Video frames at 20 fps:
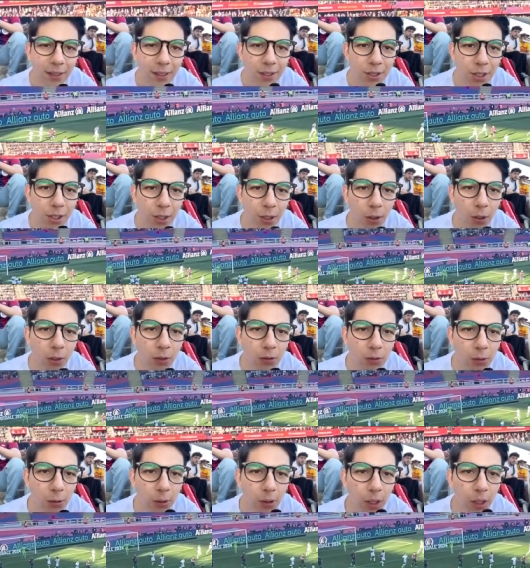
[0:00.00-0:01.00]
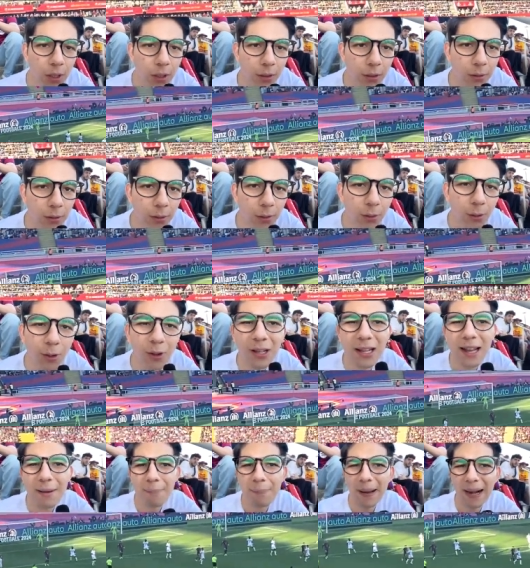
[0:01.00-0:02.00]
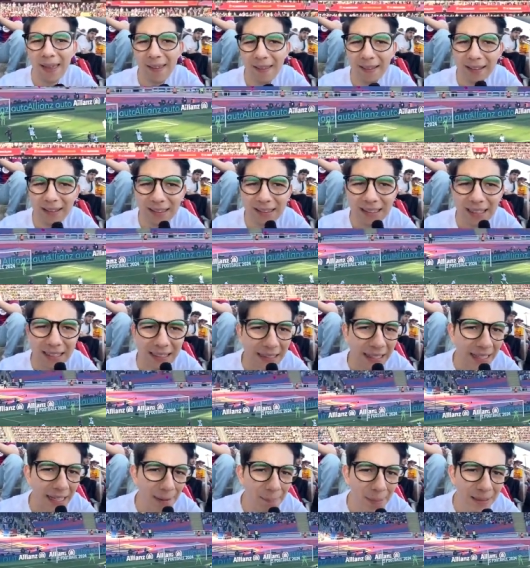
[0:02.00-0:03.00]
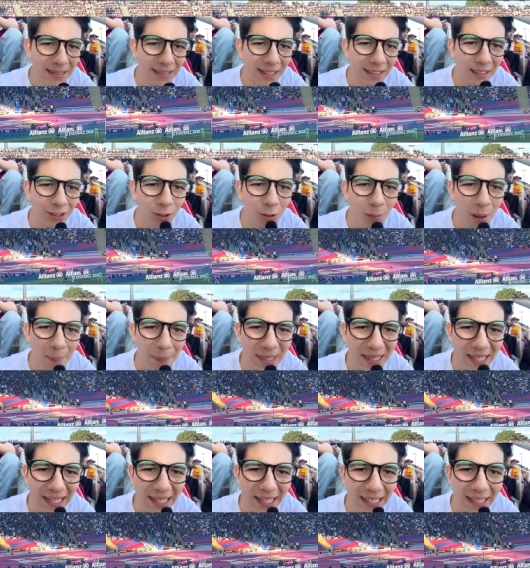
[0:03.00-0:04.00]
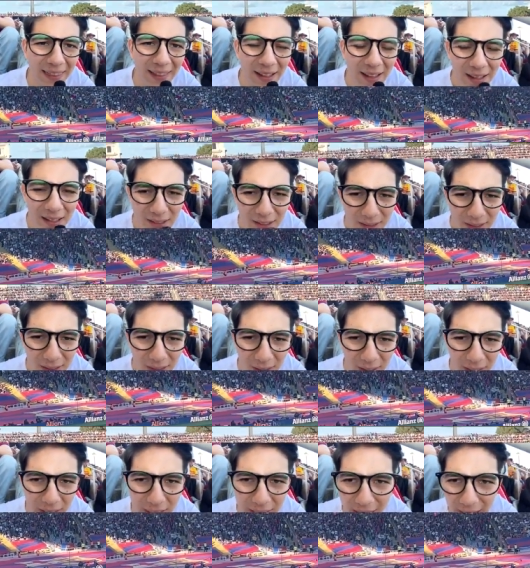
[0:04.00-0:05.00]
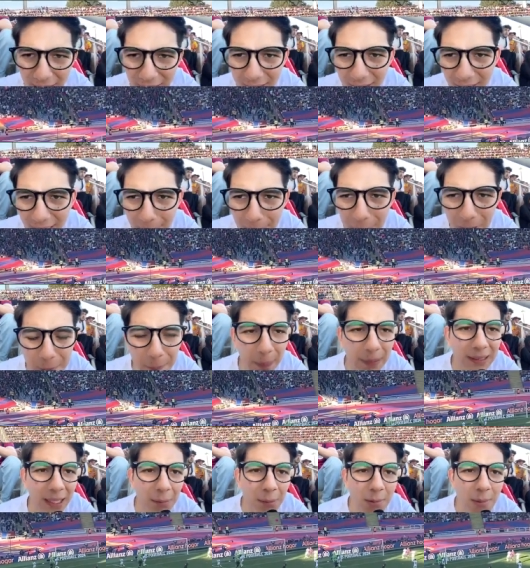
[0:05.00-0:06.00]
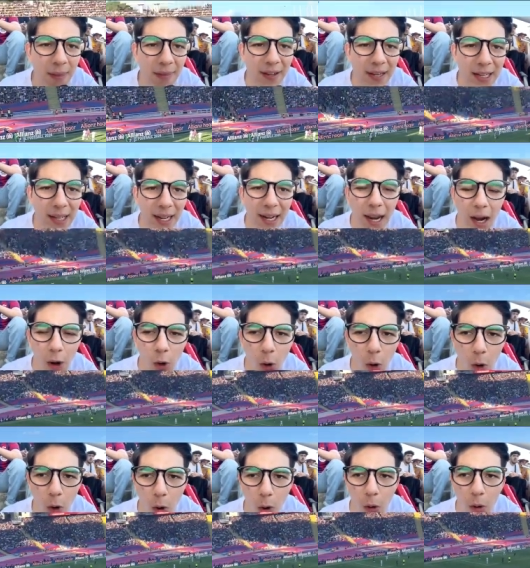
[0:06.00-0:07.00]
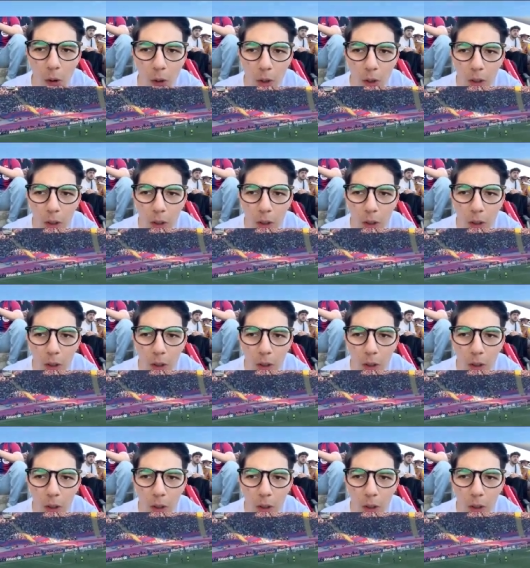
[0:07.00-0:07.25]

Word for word: Chicos, cuidadito. La parada de, que pase ratito, mamita querida. Y ya tiene que despertar mi Madrid, carajo.